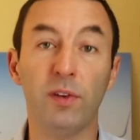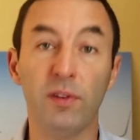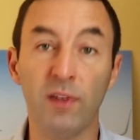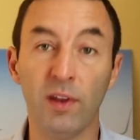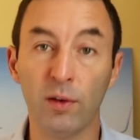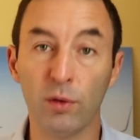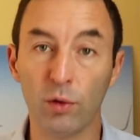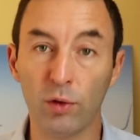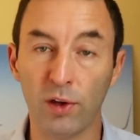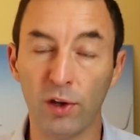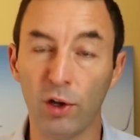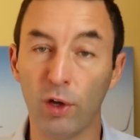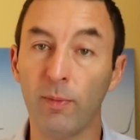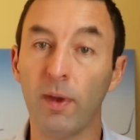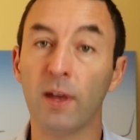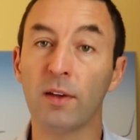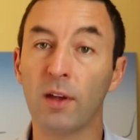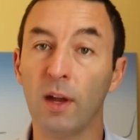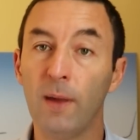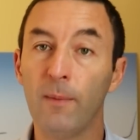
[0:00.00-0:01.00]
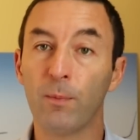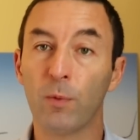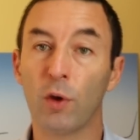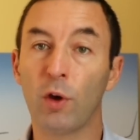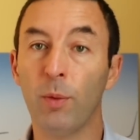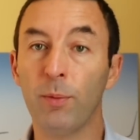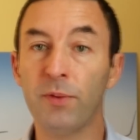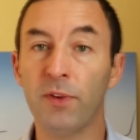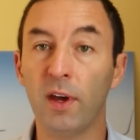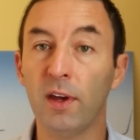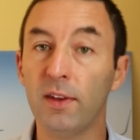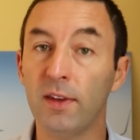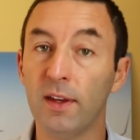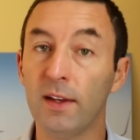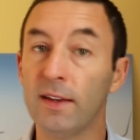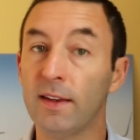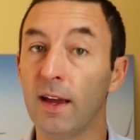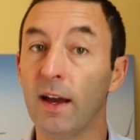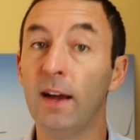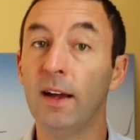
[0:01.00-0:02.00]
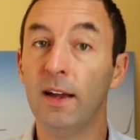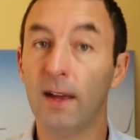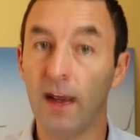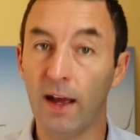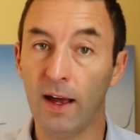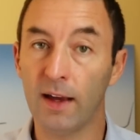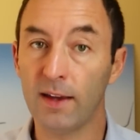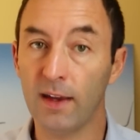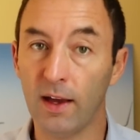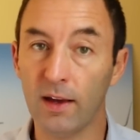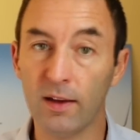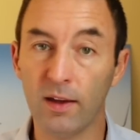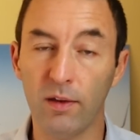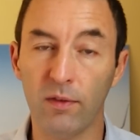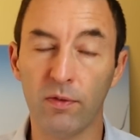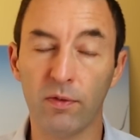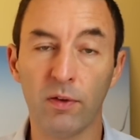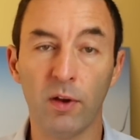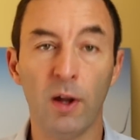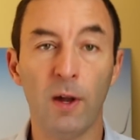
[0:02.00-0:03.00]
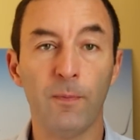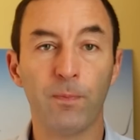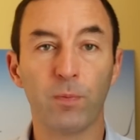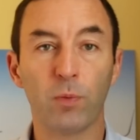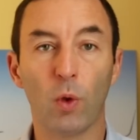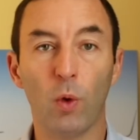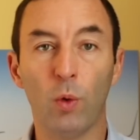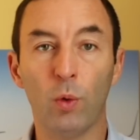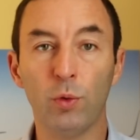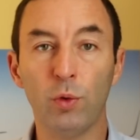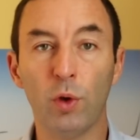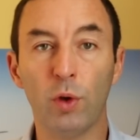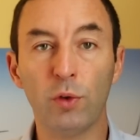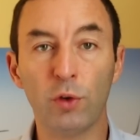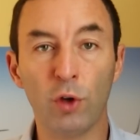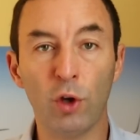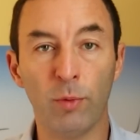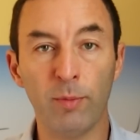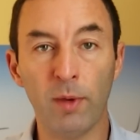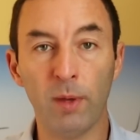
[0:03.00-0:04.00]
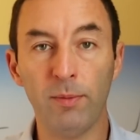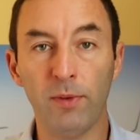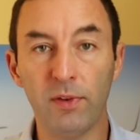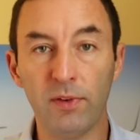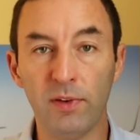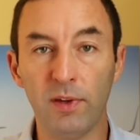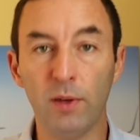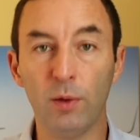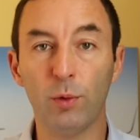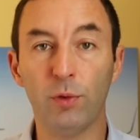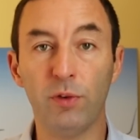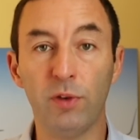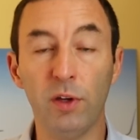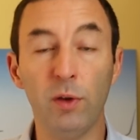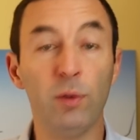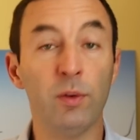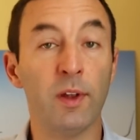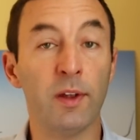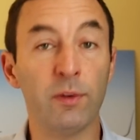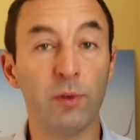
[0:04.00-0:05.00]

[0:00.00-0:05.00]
dizaines de kilomètres, comme ça a été le cas à Kharkiv. On note quand même ici aussi une